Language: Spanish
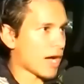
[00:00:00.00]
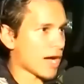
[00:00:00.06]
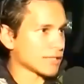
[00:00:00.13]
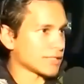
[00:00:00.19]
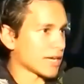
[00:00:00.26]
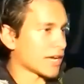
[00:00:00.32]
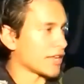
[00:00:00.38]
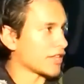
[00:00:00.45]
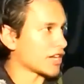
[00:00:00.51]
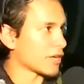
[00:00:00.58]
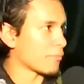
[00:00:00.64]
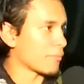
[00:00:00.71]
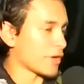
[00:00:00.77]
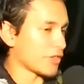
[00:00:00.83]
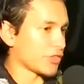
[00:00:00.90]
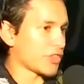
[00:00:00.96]
hasta que de
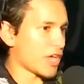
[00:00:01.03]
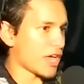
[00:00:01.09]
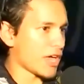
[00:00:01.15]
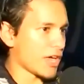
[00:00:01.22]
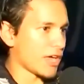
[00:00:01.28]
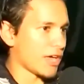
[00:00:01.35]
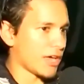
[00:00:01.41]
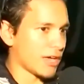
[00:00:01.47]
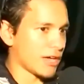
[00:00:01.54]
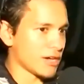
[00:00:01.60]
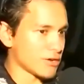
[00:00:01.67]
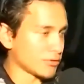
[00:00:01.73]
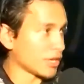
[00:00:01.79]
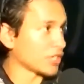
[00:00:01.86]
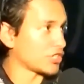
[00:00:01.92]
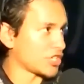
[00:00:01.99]
repente
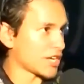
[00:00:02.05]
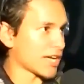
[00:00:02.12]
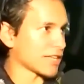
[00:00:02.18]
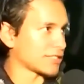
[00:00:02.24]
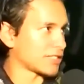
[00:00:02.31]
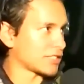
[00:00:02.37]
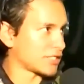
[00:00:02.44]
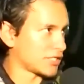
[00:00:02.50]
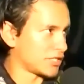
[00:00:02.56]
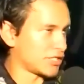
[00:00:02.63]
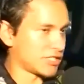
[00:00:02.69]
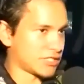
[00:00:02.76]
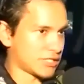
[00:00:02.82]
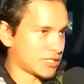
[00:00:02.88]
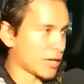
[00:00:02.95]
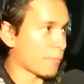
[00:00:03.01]
una chica
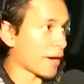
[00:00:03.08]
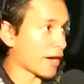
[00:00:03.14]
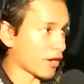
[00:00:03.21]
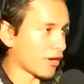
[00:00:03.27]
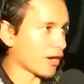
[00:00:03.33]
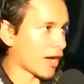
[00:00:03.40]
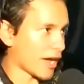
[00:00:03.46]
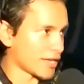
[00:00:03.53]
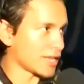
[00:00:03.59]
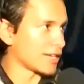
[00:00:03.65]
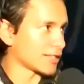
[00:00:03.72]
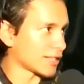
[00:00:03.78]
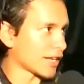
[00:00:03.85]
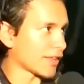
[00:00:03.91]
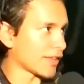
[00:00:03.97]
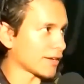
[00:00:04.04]
se paró ahí en la
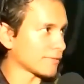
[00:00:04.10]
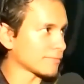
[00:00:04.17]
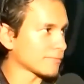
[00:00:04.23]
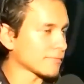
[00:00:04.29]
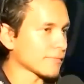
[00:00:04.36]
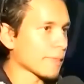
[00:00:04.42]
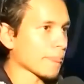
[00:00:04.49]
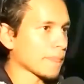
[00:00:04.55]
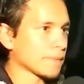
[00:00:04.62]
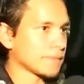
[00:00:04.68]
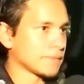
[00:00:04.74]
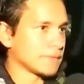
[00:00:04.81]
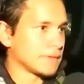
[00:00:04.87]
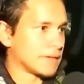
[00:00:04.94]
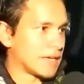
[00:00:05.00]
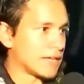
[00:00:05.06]
entrada
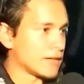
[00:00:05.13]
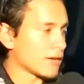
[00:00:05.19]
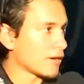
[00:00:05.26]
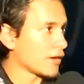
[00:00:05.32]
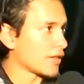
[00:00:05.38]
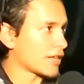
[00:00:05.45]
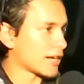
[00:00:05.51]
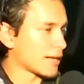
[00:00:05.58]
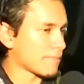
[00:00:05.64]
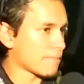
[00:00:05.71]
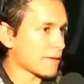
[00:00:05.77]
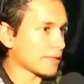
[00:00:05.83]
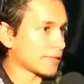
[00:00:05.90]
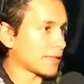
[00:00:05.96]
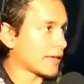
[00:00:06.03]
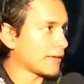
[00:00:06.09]
y luego de
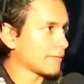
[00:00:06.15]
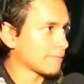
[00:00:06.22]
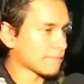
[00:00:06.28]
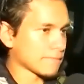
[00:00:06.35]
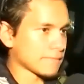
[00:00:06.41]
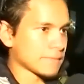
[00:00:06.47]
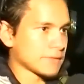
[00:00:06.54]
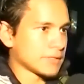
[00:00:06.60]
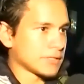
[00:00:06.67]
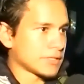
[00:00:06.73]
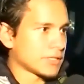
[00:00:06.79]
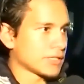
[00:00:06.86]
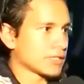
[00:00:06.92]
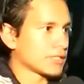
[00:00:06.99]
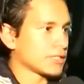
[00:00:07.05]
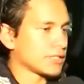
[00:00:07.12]
repente
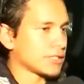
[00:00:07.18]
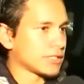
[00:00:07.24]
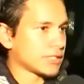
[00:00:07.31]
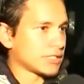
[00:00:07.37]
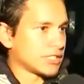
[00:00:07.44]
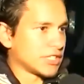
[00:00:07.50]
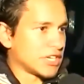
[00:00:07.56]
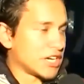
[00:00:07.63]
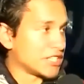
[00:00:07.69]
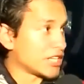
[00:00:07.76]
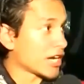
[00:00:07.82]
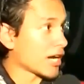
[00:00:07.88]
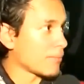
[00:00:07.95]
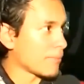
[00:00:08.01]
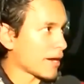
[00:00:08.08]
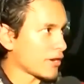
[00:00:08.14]
y
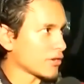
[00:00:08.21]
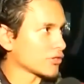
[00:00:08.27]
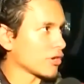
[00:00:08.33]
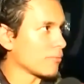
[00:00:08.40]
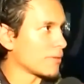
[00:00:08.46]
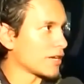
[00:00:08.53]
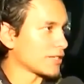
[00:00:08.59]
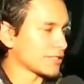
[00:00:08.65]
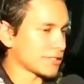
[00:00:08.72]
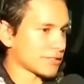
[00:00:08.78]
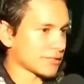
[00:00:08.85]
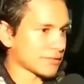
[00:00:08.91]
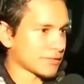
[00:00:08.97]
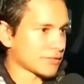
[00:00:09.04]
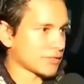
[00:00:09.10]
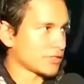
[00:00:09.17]
llegan varios hombres
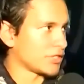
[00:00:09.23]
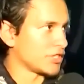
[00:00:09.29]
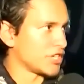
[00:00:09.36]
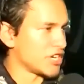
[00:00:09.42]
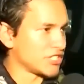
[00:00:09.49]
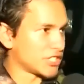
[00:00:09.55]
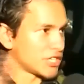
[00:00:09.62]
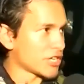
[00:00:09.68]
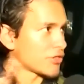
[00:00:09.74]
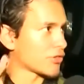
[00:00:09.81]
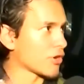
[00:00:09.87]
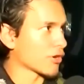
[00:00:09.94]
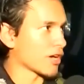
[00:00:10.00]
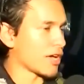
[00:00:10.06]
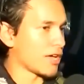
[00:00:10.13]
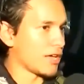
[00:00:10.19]
y
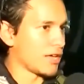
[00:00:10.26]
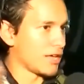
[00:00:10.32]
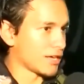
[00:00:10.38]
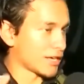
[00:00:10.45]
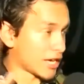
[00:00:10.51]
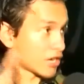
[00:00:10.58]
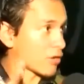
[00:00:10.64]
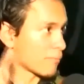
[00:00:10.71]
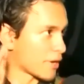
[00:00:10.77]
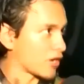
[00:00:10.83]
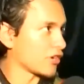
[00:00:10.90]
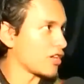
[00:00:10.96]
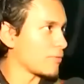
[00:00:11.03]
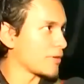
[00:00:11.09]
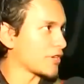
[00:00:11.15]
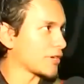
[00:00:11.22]
siento que,
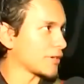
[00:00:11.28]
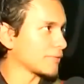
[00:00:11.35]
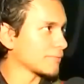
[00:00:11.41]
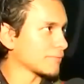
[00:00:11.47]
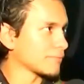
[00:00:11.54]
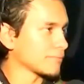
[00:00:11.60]
rompieron el vidrio.